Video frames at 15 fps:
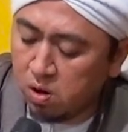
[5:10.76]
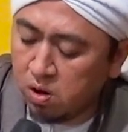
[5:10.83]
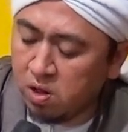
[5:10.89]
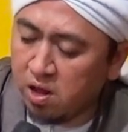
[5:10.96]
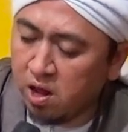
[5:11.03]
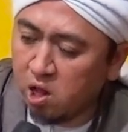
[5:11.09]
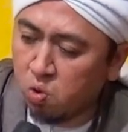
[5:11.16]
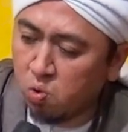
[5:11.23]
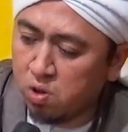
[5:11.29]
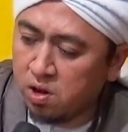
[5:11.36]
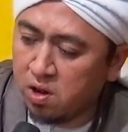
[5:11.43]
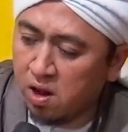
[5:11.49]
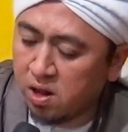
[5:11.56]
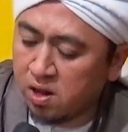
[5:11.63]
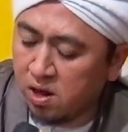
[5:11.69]
dia itu
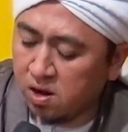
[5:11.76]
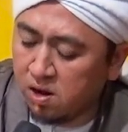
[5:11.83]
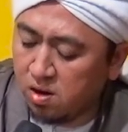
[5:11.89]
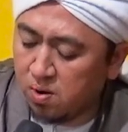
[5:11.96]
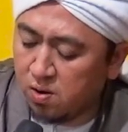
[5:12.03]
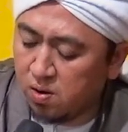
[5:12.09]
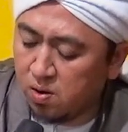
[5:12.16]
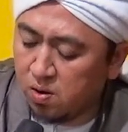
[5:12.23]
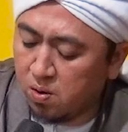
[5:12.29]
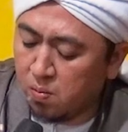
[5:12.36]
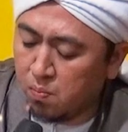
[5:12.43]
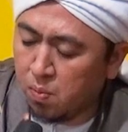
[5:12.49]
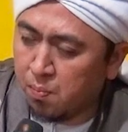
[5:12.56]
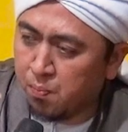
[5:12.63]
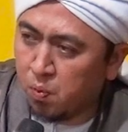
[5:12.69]
tidak akan
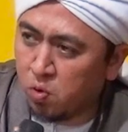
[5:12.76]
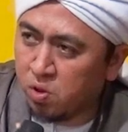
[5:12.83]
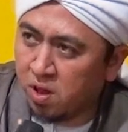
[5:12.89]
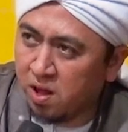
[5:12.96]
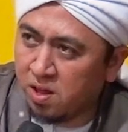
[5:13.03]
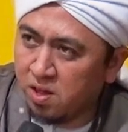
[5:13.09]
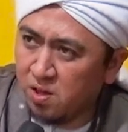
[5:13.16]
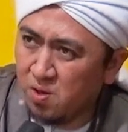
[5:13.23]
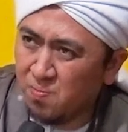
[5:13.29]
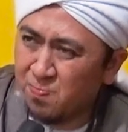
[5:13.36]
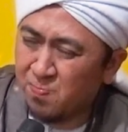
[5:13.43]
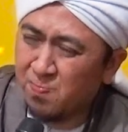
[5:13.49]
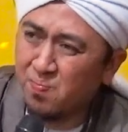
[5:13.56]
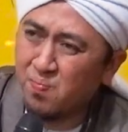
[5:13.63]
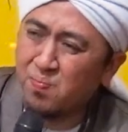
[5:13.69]
mempunyai
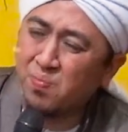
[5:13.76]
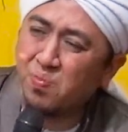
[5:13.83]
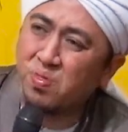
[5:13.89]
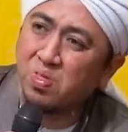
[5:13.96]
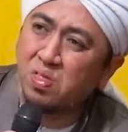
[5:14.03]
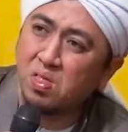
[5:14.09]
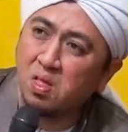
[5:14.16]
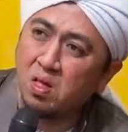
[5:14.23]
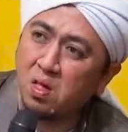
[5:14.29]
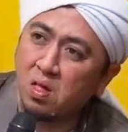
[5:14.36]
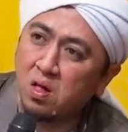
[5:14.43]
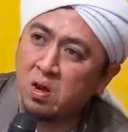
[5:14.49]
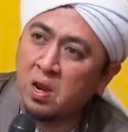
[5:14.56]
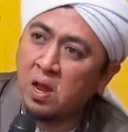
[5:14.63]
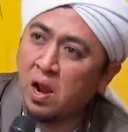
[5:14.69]

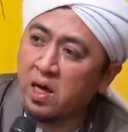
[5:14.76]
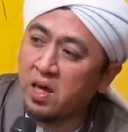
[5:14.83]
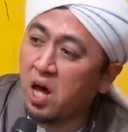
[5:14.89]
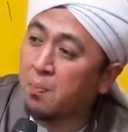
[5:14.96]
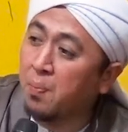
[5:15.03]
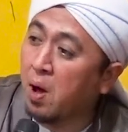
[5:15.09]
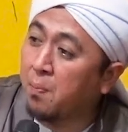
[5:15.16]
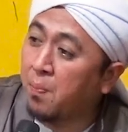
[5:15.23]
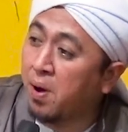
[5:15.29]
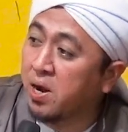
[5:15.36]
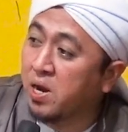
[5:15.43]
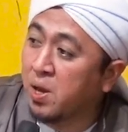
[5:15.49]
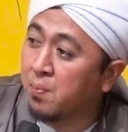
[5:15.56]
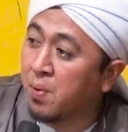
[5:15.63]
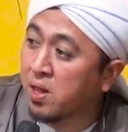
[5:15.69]
nilai apa-apa
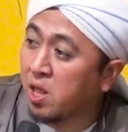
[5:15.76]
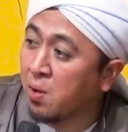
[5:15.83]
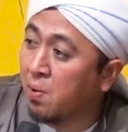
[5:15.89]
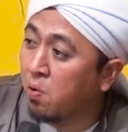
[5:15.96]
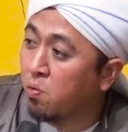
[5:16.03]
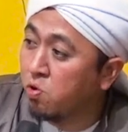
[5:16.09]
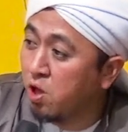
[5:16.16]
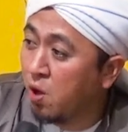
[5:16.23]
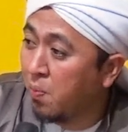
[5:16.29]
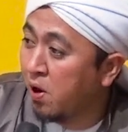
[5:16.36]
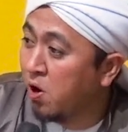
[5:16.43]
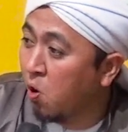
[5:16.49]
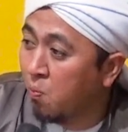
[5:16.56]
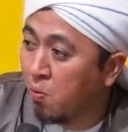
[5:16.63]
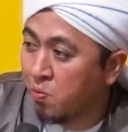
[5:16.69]
di mata manusia
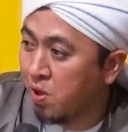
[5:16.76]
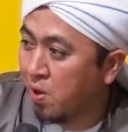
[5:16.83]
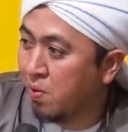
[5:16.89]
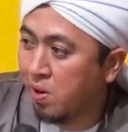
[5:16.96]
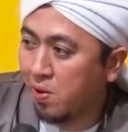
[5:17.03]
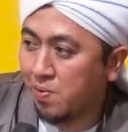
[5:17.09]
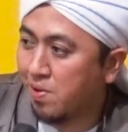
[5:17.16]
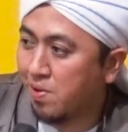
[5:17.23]
pada umumnya.